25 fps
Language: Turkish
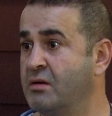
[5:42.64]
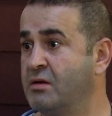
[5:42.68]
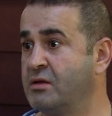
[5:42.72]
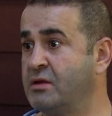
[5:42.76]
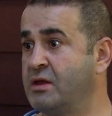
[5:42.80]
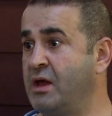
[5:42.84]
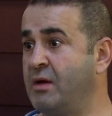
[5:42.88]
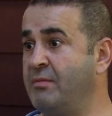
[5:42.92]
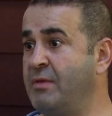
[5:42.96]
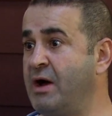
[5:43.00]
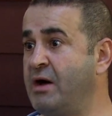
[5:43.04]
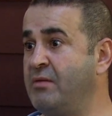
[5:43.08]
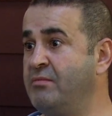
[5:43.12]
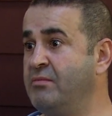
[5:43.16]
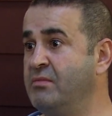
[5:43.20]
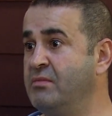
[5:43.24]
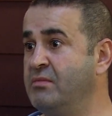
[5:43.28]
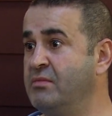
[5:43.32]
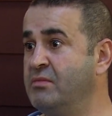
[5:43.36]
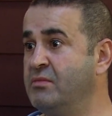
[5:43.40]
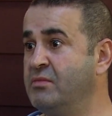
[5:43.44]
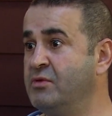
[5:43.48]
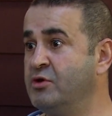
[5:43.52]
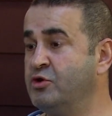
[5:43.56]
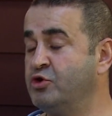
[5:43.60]
Tamam.
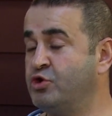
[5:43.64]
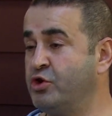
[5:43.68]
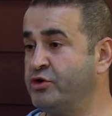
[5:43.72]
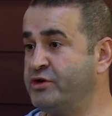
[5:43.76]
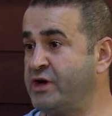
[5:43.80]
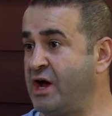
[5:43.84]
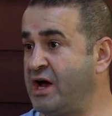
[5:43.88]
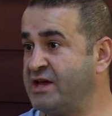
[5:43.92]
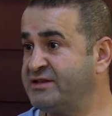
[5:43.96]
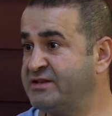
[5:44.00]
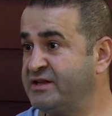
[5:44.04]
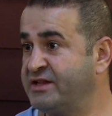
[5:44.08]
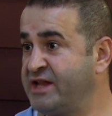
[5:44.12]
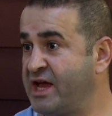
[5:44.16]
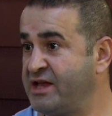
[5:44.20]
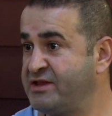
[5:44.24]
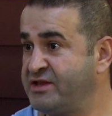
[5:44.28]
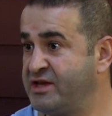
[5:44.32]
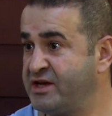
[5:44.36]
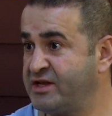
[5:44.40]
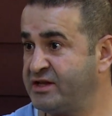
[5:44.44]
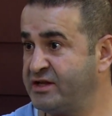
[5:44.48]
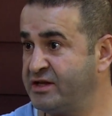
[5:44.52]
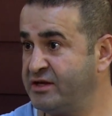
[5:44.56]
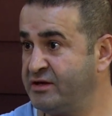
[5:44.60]
Söz ağzından
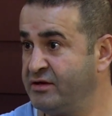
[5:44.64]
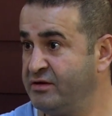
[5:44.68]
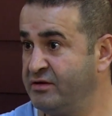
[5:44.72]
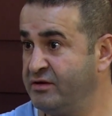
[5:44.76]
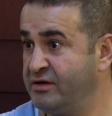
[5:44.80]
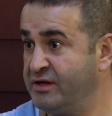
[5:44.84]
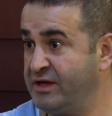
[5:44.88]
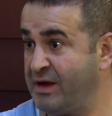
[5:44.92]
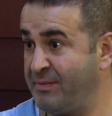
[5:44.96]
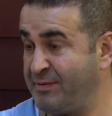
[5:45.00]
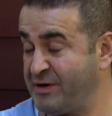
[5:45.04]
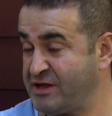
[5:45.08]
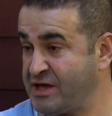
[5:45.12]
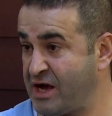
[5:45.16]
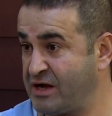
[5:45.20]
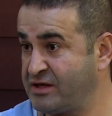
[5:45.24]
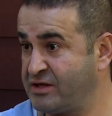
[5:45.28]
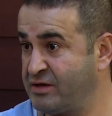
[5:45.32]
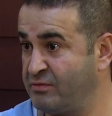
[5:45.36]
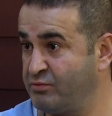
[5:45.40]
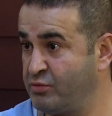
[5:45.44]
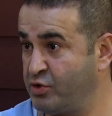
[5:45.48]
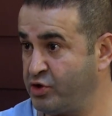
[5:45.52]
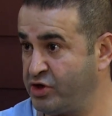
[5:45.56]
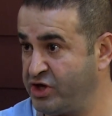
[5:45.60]
çıktı.
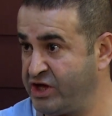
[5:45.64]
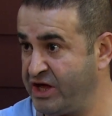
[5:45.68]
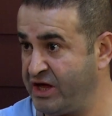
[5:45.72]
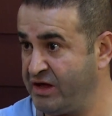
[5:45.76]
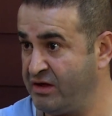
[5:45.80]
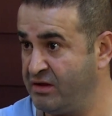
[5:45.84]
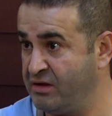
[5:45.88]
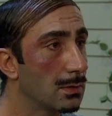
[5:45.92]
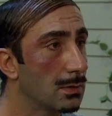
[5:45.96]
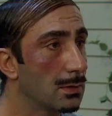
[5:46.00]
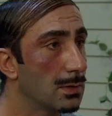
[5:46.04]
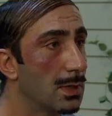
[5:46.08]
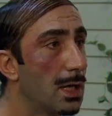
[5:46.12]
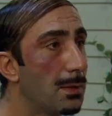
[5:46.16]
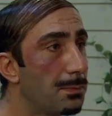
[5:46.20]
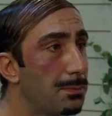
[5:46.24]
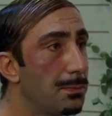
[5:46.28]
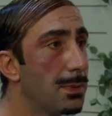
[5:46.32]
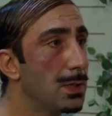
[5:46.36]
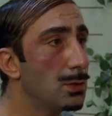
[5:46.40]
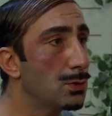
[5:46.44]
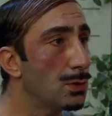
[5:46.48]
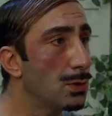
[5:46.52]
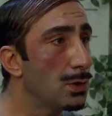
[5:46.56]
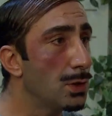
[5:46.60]
Yapacaksın bu işi.
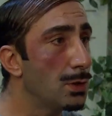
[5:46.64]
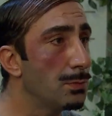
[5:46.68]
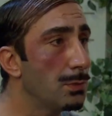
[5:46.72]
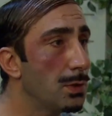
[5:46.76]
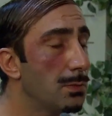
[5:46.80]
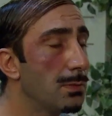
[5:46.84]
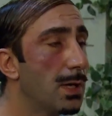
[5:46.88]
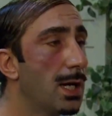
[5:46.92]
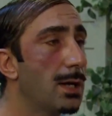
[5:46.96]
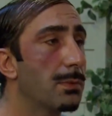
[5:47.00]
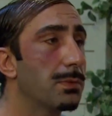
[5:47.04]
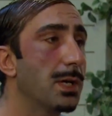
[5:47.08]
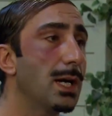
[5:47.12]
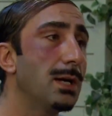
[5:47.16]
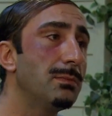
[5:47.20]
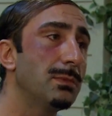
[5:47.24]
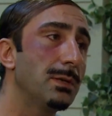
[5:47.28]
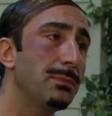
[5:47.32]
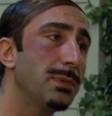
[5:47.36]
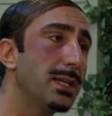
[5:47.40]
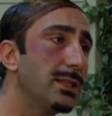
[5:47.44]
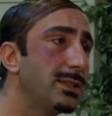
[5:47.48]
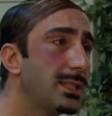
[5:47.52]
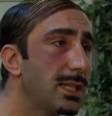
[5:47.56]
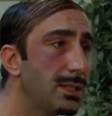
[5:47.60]
Yapmaz olur muyum abi?
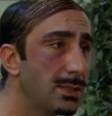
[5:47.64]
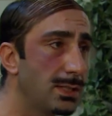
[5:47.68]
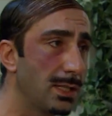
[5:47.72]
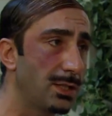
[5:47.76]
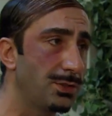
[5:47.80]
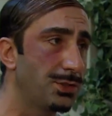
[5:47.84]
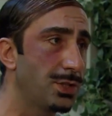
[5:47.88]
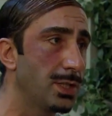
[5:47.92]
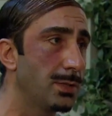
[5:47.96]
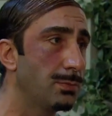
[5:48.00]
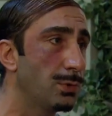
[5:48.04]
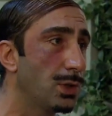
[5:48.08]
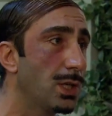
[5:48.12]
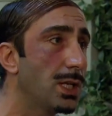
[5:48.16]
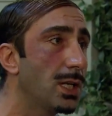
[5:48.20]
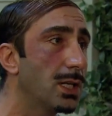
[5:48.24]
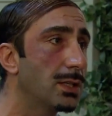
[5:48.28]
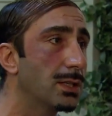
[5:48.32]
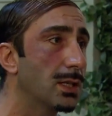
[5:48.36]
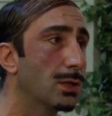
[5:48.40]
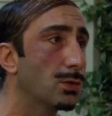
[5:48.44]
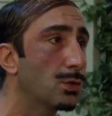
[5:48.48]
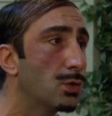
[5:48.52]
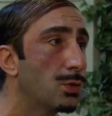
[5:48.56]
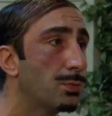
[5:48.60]
Ama ben tesisatçıyı bulana
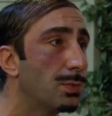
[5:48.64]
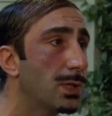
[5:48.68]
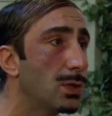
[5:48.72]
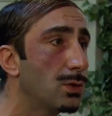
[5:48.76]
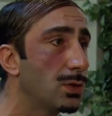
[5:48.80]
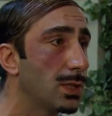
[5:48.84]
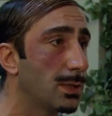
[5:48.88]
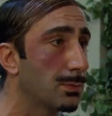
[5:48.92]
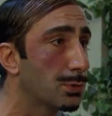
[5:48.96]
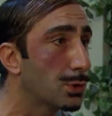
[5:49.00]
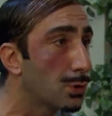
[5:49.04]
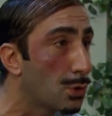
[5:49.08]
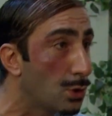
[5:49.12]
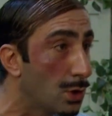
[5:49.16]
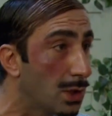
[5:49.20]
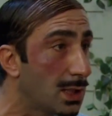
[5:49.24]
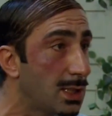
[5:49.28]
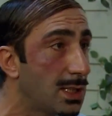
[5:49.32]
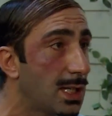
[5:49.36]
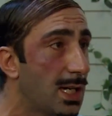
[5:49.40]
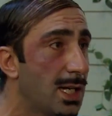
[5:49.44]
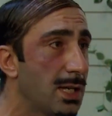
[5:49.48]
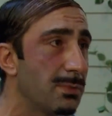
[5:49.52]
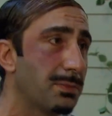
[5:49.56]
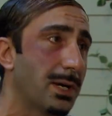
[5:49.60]
kadar kurban olayım. Sulu
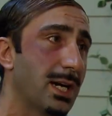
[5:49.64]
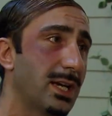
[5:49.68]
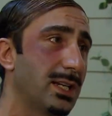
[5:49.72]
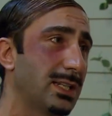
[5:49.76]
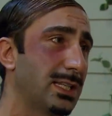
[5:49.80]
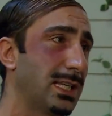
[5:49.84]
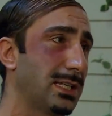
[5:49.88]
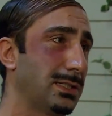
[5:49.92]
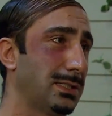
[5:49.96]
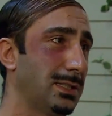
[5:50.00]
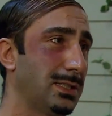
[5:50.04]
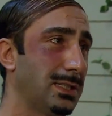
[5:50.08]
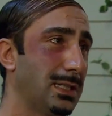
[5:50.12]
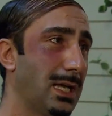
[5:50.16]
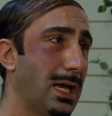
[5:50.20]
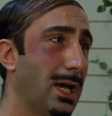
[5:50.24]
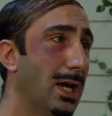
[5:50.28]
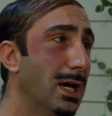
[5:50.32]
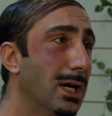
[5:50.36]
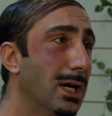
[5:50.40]
gıdayı bari kesin ya.